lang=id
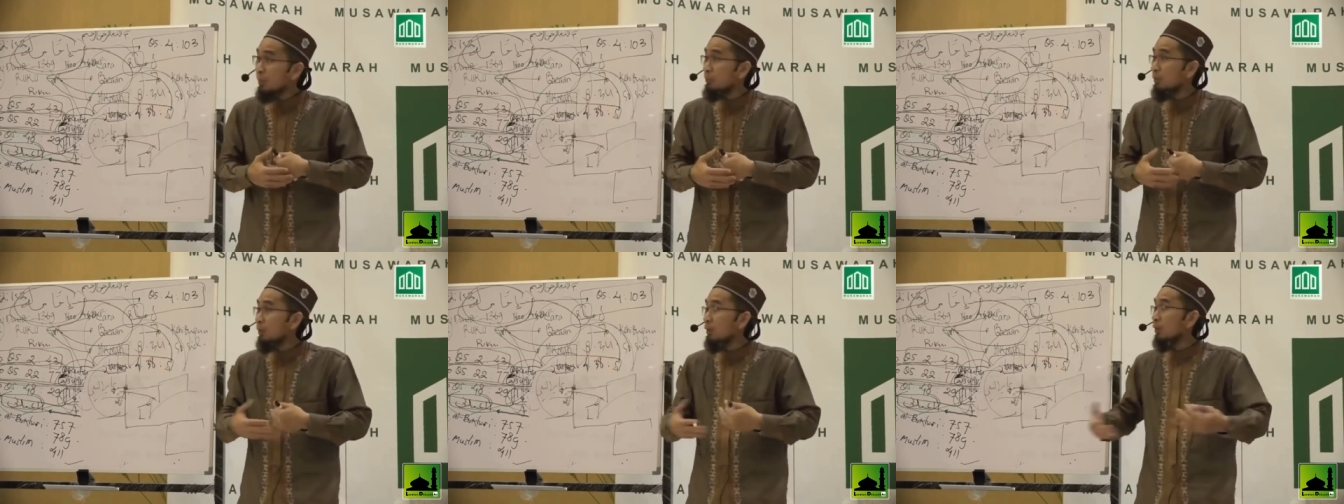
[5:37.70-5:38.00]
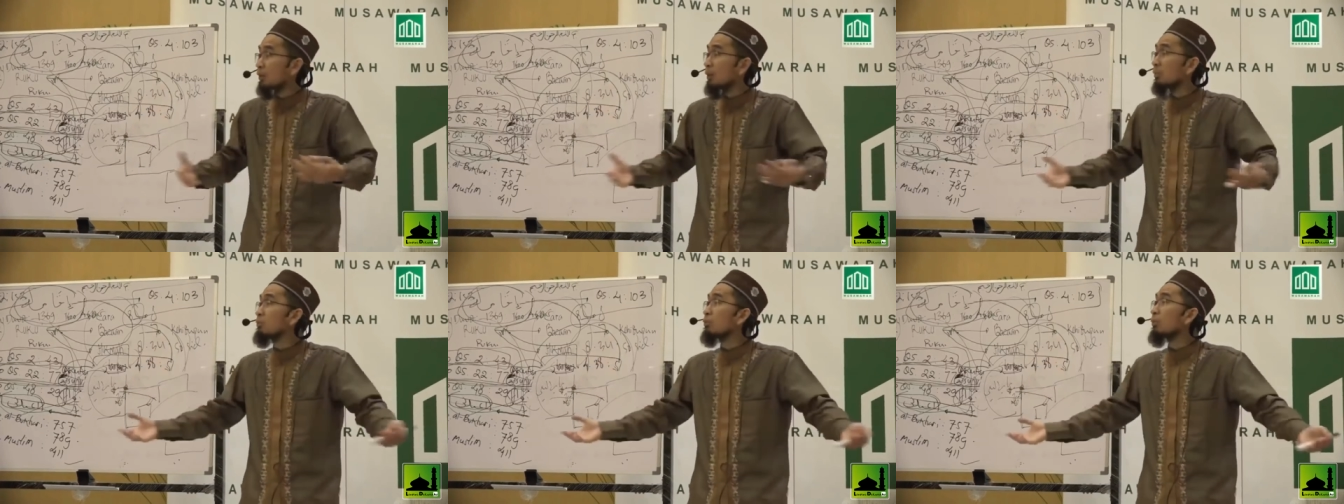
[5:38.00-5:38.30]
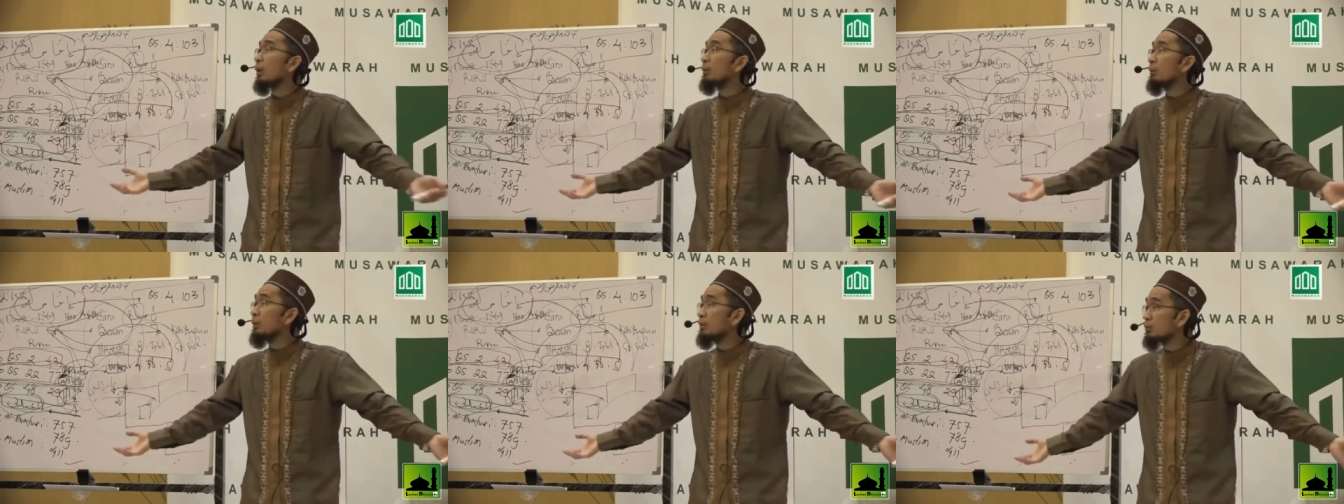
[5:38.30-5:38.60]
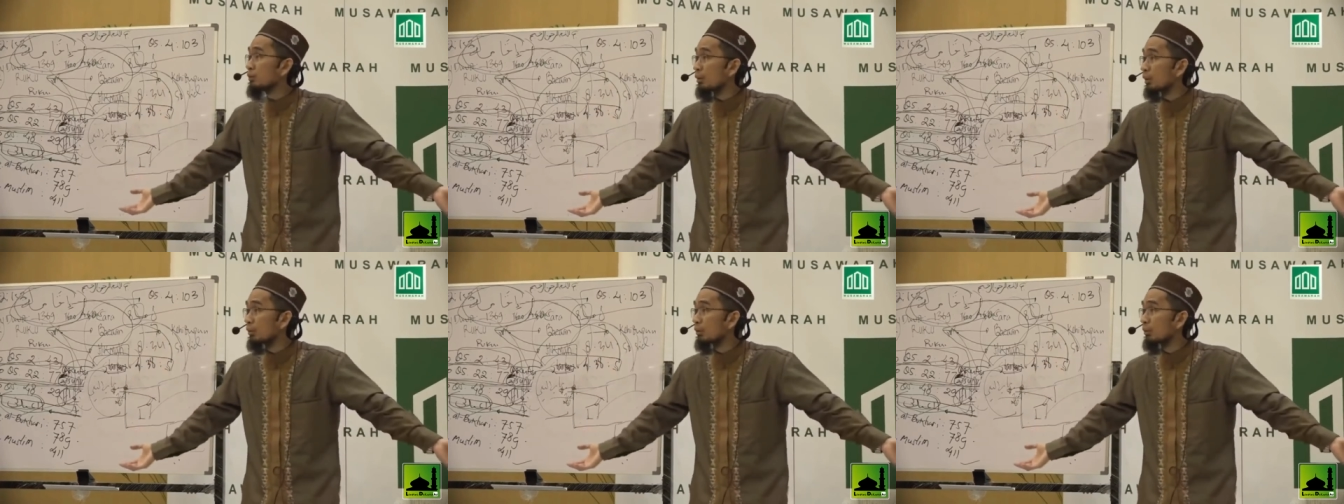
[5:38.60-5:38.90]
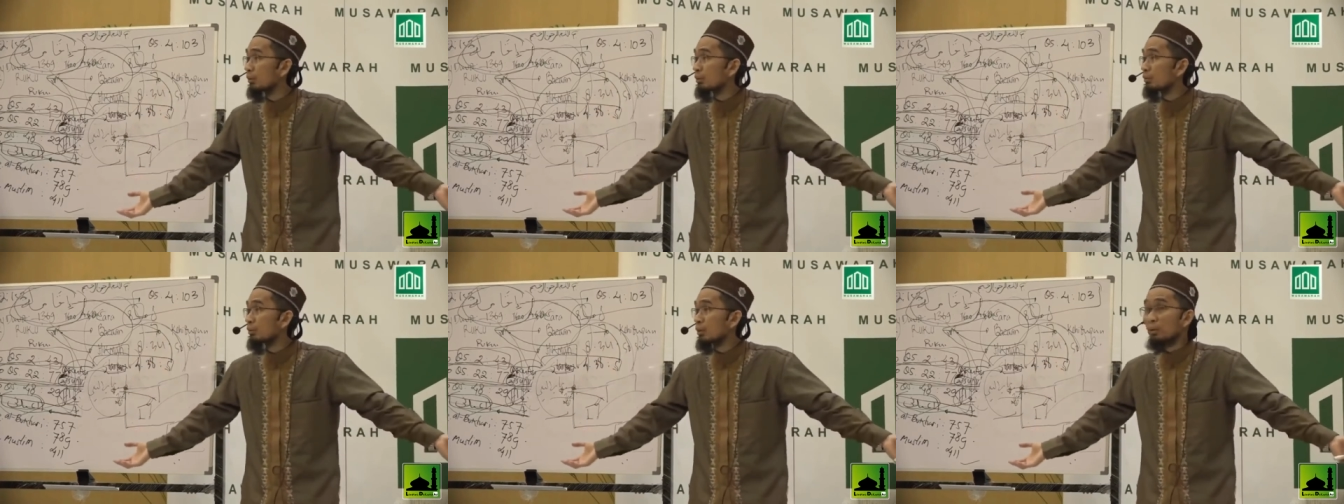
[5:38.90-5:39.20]
ternyata nyambung An-Nisa
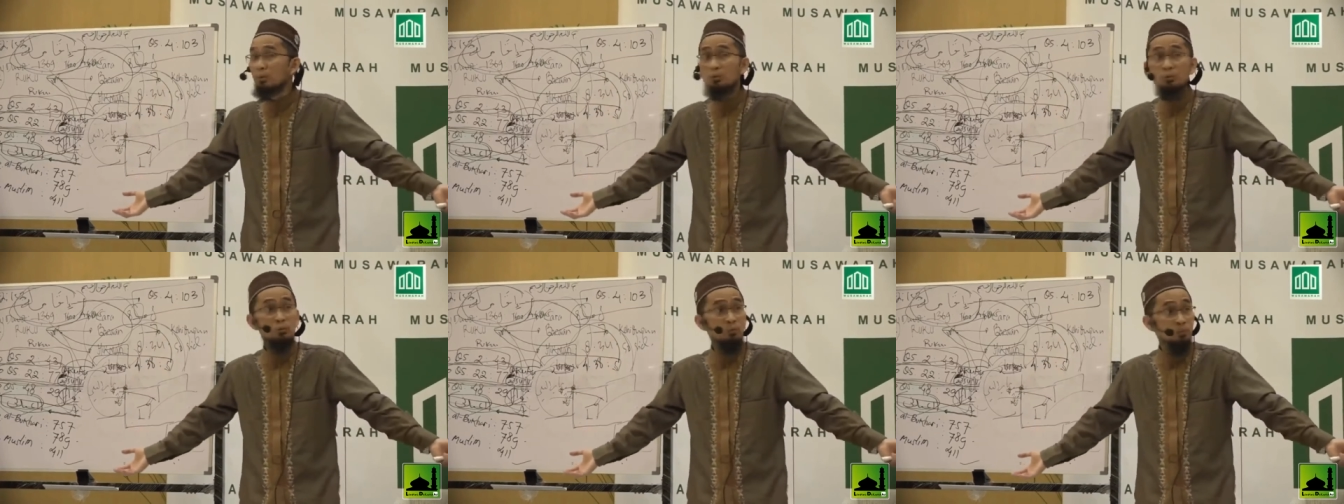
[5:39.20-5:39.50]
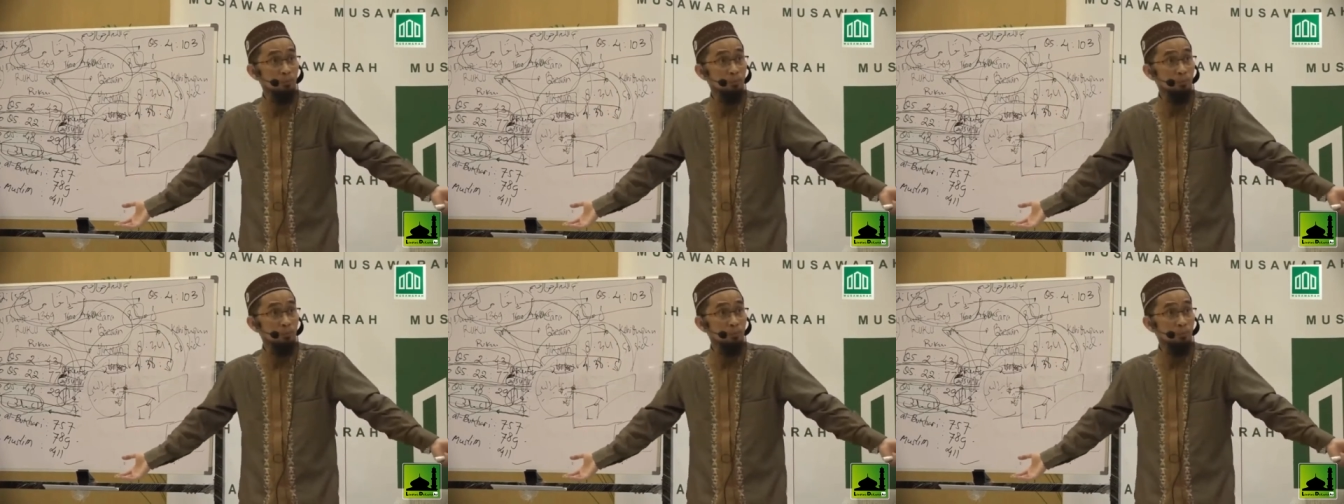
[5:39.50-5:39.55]
176.